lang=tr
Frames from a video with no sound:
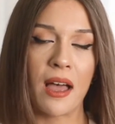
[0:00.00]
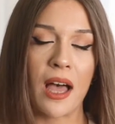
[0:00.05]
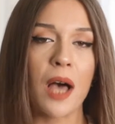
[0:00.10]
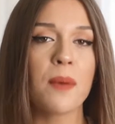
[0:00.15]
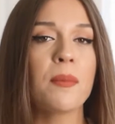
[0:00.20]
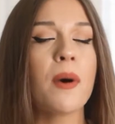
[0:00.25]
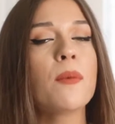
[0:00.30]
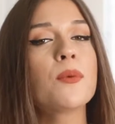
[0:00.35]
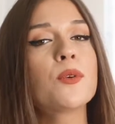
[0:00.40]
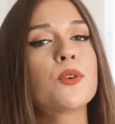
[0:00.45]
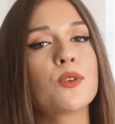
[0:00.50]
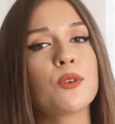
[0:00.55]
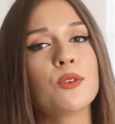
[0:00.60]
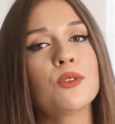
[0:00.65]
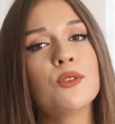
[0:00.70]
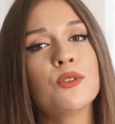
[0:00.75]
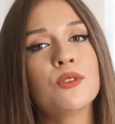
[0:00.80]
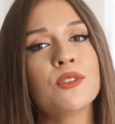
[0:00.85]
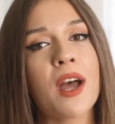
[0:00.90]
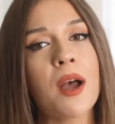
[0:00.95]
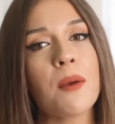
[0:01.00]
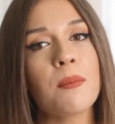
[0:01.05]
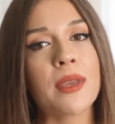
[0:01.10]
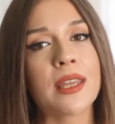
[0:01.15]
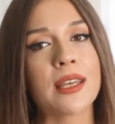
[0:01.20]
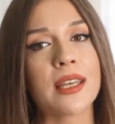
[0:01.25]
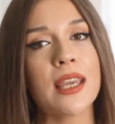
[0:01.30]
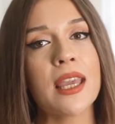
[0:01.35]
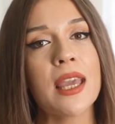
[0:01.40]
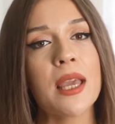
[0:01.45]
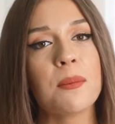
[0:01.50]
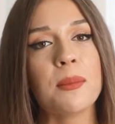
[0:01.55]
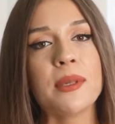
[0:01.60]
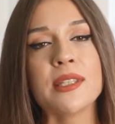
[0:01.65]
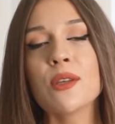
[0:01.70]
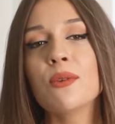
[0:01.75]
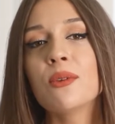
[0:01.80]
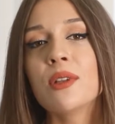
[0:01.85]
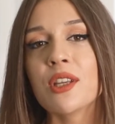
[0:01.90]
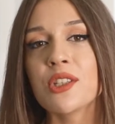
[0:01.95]
Ahbap kurulduğundan beri
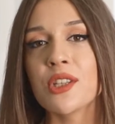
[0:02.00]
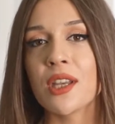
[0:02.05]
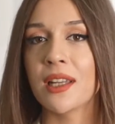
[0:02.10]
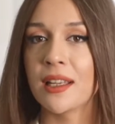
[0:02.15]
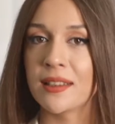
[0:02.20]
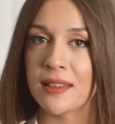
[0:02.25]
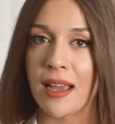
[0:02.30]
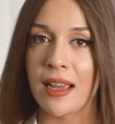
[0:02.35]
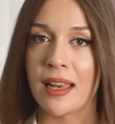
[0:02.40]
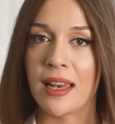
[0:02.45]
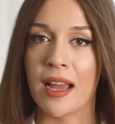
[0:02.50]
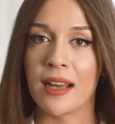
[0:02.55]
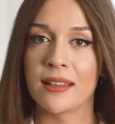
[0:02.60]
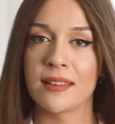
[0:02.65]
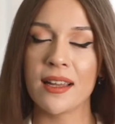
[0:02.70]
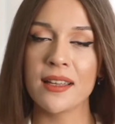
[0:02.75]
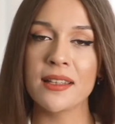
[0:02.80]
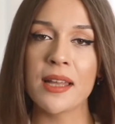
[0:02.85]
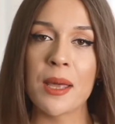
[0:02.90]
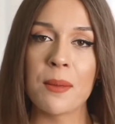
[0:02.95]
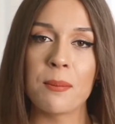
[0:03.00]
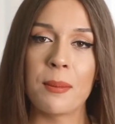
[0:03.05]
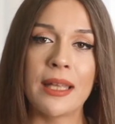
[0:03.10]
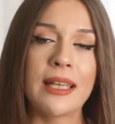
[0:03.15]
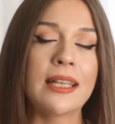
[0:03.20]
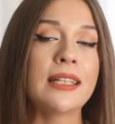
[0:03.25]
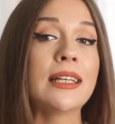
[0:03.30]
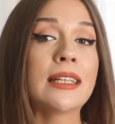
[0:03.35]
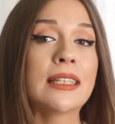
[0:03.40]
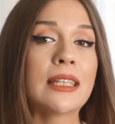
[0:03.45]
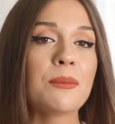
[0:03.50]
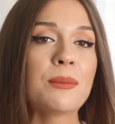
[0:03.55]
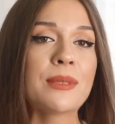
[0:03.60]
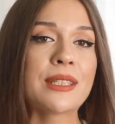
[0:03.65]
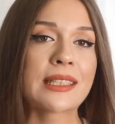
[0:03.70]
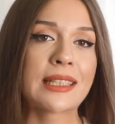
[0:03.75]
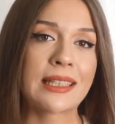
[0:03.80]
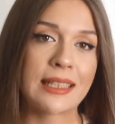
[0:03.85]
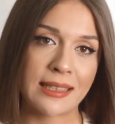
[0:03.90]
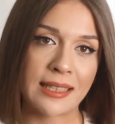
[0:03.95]
bize ulaşan adaylardan
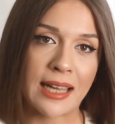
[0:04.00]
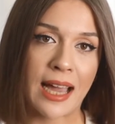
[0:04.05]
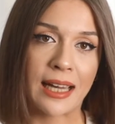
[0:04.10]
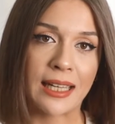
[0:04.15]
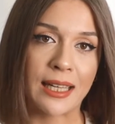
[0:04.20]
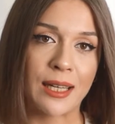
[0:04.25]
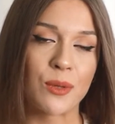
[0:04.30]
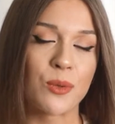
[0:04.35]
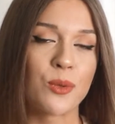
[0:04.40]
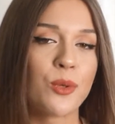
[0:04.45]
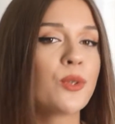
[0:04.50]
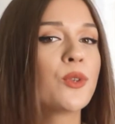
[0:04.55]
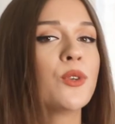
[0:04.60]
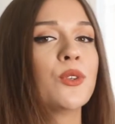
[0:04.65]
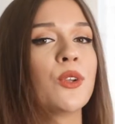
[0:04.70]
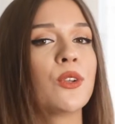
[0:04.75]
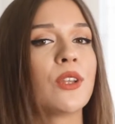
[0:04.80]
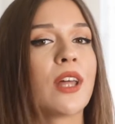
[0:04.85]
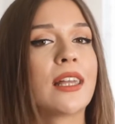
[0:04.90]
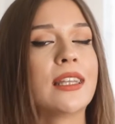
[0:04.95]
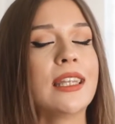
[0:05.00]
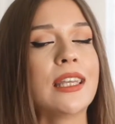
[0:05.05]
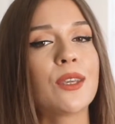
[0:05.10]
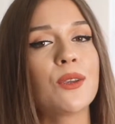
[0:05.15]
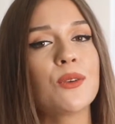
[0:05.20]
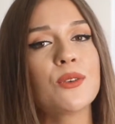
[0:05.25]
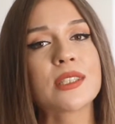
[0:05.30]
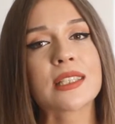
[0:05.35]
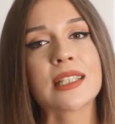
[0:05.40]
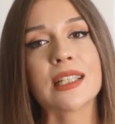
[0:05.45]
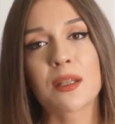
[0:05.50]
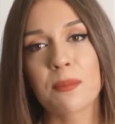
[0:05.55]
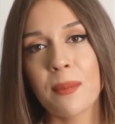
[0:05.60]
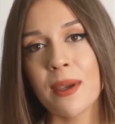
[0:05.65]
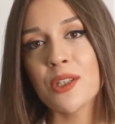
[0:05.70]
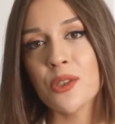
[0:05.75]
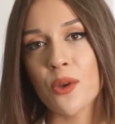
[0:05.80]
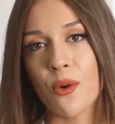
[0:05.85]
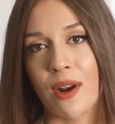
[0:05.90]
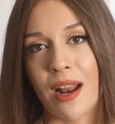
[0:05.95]
belirlediğimiz kriterlere uygun olan
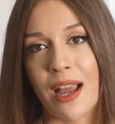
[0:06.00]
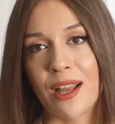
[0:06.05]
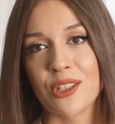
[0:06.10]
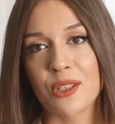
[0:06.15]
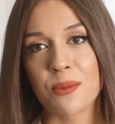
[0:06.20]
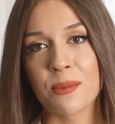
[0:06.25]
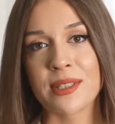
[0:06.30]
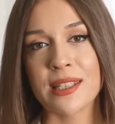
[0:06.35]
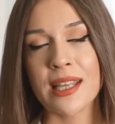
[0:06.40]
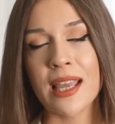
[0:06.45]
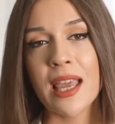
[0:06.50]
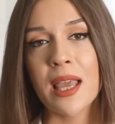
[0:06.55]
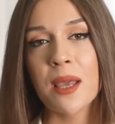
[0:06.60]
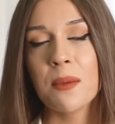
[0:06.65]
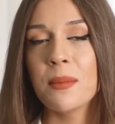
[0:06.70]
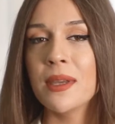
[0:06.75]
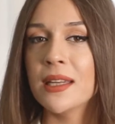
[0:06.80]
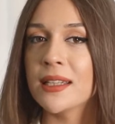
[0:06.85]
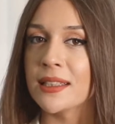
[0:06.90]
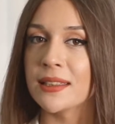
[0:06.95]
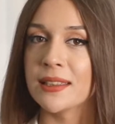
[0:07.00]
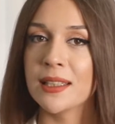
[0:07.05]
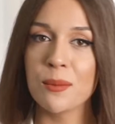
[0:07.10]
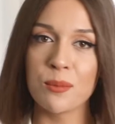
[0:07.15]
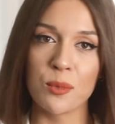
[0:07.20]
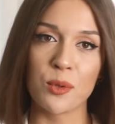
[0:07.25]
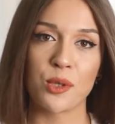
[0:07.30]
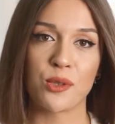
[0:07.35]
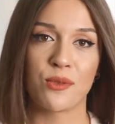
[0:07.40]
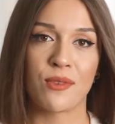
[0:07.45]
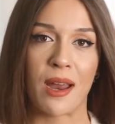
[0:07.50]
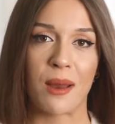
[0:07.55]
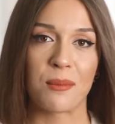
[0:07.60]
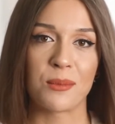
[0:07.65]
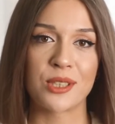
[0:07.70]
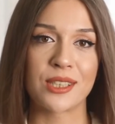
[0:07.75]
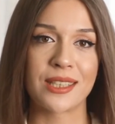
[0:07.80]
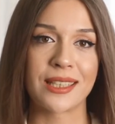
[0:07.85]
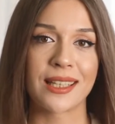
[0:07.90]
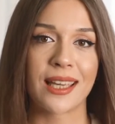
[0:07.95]
245 öğrencimize bir yıllık burs
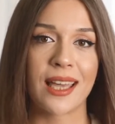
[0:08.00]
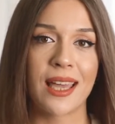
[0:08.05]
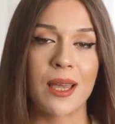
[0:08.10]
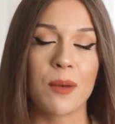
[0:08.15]
vermiştik.